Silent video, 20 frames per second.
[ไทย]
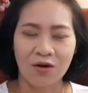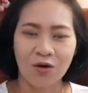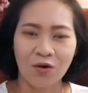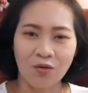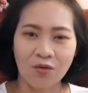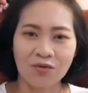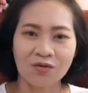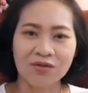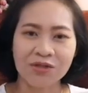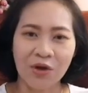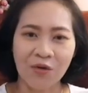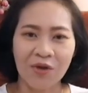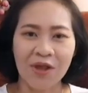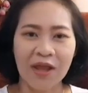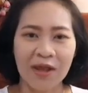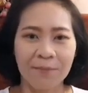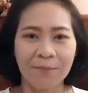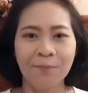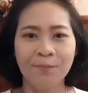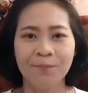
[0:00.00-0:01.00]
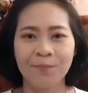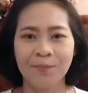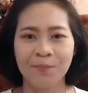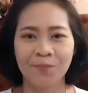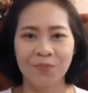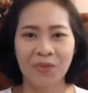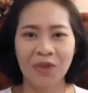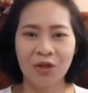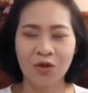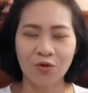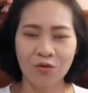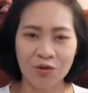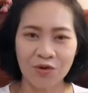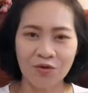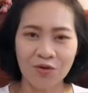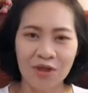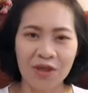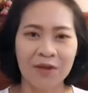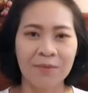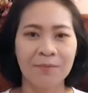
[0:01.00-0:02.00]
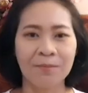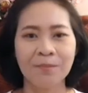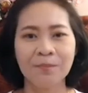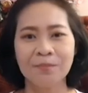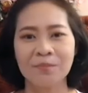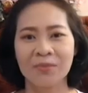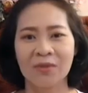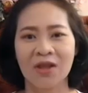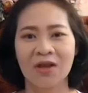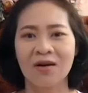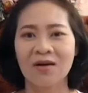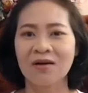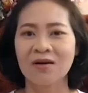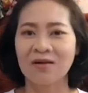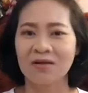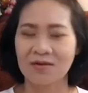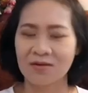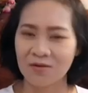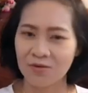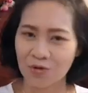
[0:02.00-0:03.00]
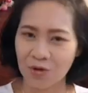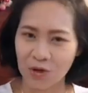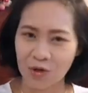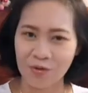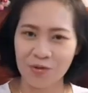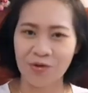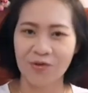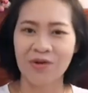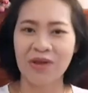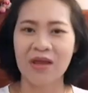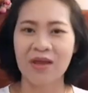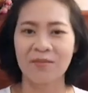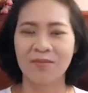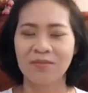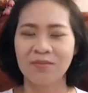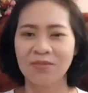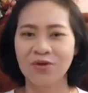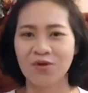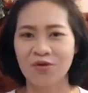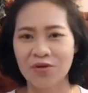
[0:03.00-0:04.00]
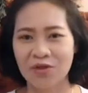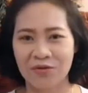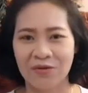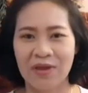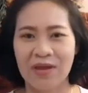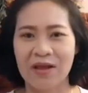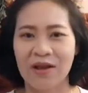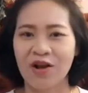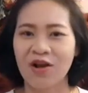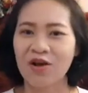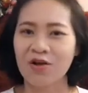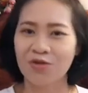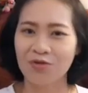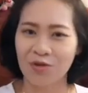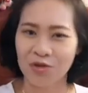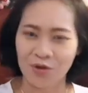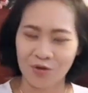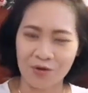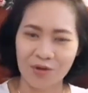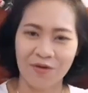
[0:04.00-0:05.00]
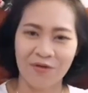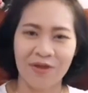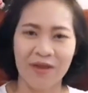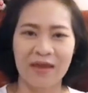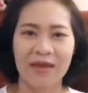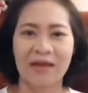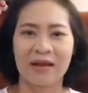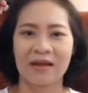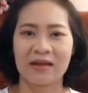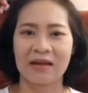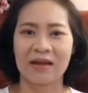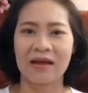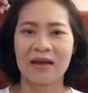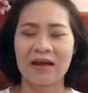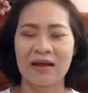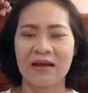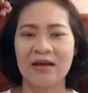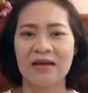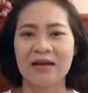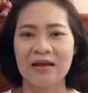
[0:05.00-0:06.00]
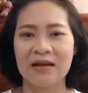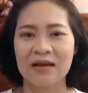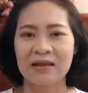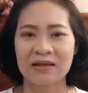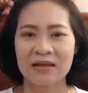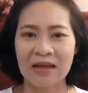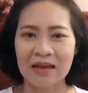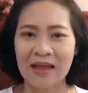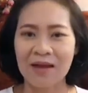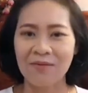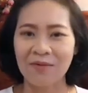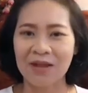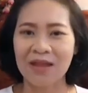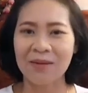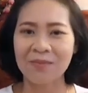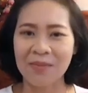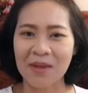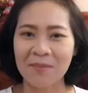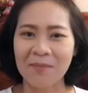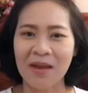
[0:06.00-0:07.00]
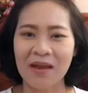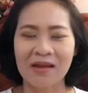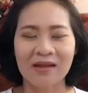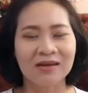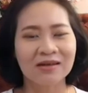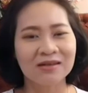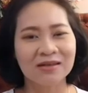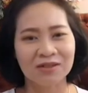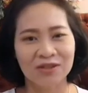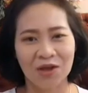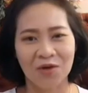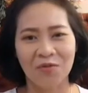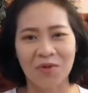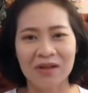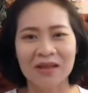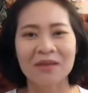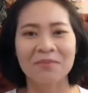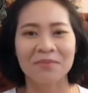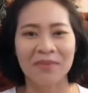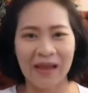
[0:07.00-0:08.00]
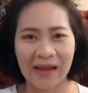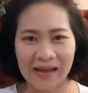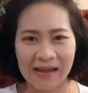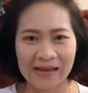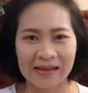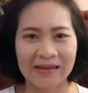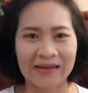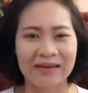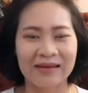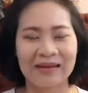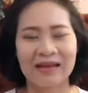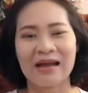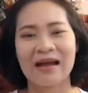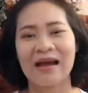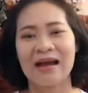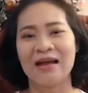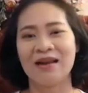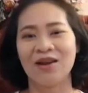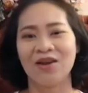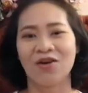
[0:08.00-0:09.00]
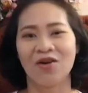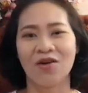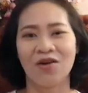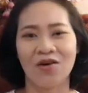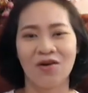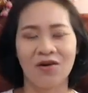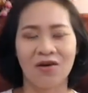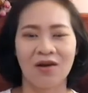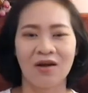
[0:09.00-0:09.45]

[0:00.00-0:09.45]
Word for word: ลงเสาเข็ม ลงเสาเข็มก็ส่วนลงเสาเข็มยกเสาเอกก็ส่วนยกเสาเอกนะคะ ถ้าถามว่าทำได้ไหมก็คือตอบว่าทำได้นะคะ แล้วก็